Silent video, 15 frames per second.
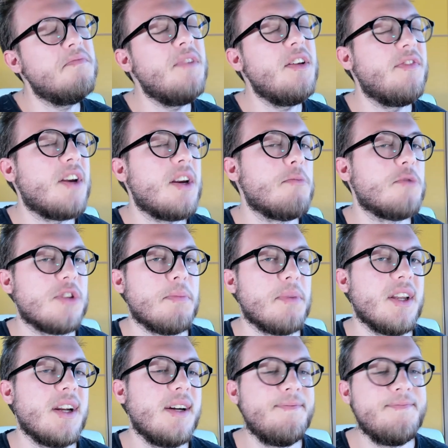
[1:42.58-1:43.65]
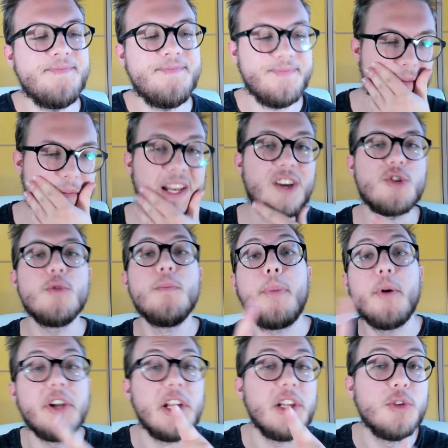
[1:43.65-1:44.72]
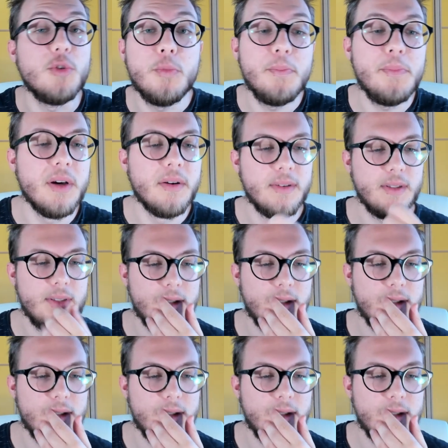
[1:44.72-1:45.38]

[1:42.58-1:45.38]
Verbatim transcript: vi faremo sapere. Vi lascio un po' nel dubbio.